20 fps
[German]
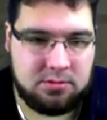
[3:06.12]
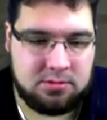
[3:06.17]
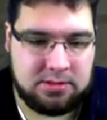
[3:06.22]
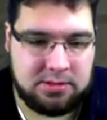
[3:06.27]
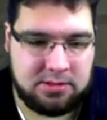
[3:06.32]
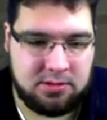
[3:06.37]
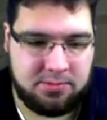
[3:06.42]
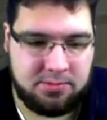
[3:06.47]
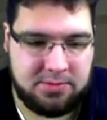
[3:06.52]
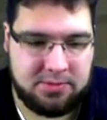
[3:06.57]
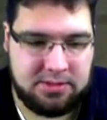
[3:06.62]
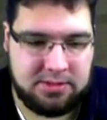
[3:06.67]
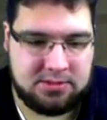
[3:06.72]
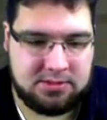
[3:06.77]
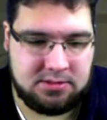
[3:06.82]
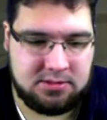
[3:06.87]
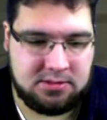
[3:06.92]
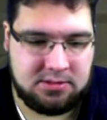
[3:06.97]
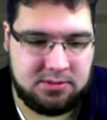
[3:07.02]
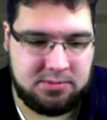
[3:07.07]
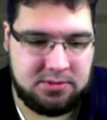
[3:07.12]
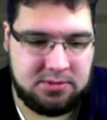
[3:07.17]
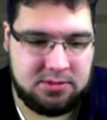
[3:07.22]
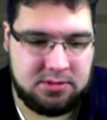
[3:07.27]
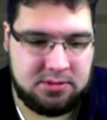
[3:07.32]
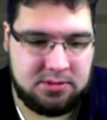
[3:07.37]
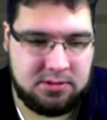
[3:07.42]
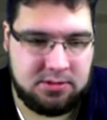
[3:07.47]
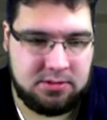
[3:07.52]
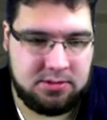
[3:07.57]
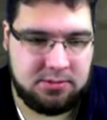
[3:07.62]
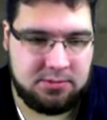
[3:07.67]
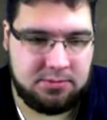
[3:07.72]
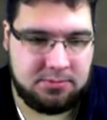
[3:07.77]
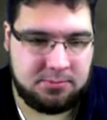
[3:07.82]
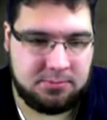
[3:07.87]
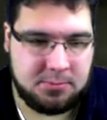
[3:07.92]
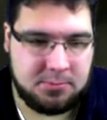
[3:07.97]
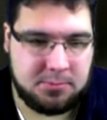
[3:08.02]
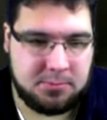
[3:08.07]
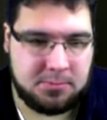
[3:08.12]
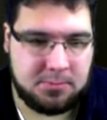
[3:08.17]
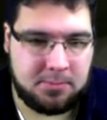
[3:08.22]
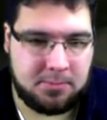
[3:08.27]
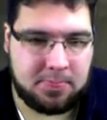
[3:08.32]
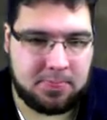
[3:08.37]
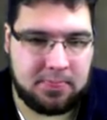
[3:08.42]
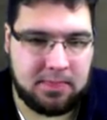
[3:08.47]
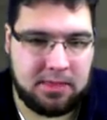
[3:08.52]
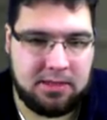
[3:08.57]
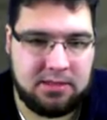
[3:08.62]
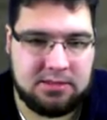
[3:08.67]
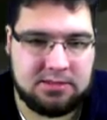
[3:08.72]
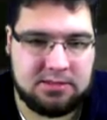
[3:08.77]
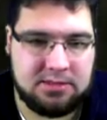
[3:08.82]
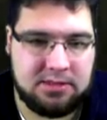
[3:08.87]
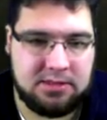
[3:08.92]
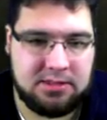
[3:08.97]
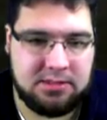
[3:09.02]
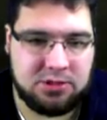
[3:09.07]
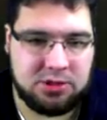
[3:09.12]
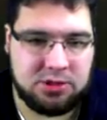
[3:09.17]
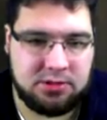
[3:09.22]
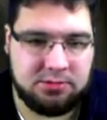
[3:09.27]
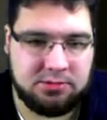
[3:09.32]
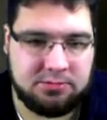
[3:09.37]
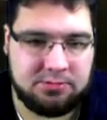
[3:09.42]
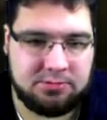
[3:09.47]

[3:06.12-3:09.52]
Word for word: Da kommt der nächste Zombie. Ich sehe ihn schon.